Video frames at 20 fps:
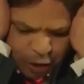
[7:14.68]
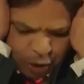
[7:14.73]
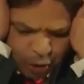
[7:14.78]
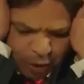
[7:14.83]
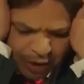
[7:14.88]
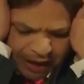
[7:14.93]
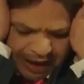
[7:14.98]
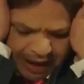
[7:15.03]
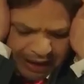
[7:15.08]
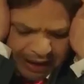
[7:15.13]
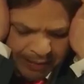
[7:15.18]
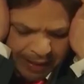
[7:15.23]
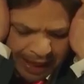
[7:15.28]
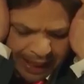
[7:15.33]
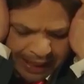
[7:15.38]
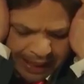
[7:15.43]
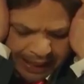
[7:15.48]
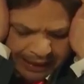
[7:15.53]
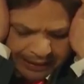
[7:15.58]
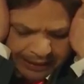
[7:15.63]
سشوار حرام
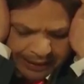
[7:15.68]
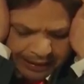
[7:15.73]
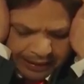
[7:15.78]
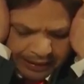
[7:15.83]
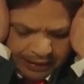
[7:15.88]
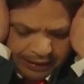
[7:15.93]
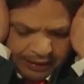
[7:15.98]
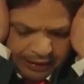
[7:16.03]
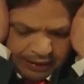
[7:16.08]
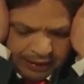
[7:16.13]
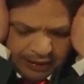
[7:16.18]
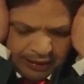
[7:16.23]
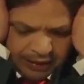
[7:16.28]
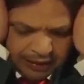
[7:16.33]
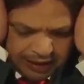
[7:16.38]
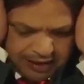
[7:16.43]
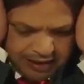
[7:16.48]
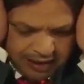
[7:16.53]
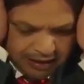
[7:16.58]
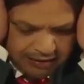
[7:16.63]
عليكي
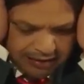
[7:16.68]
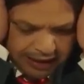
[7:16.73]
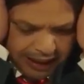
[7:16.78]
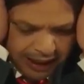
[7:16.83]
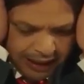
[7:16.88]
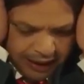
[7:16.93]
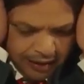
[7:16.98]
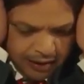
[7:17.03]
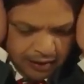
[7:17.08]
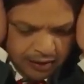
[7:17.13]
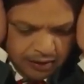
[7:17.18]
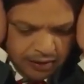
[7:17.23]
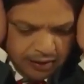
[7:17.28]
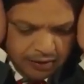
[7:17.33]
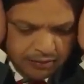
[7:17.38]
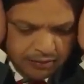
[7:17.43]
كسرتيه